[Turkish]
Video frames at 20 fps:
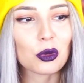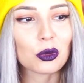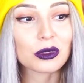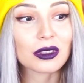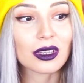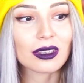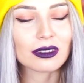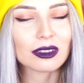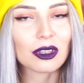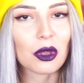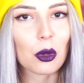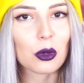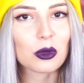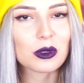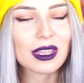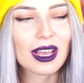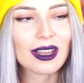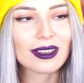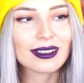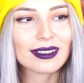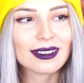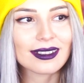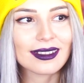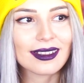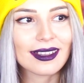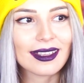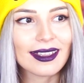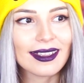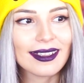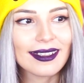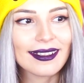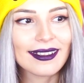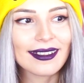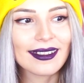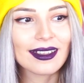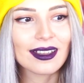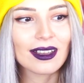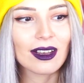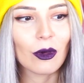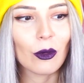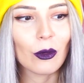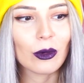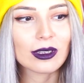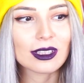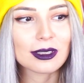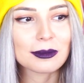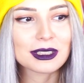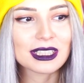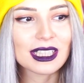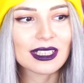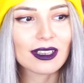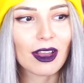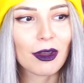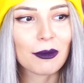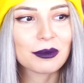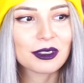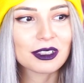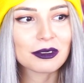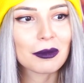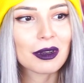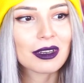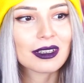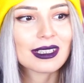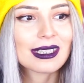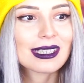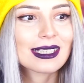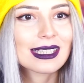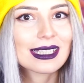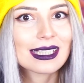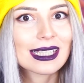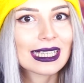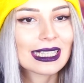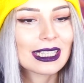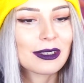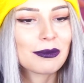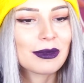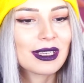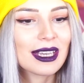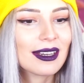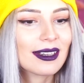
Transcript: çok tatlı özellikle. Öyle bir şey yaptırmak istedim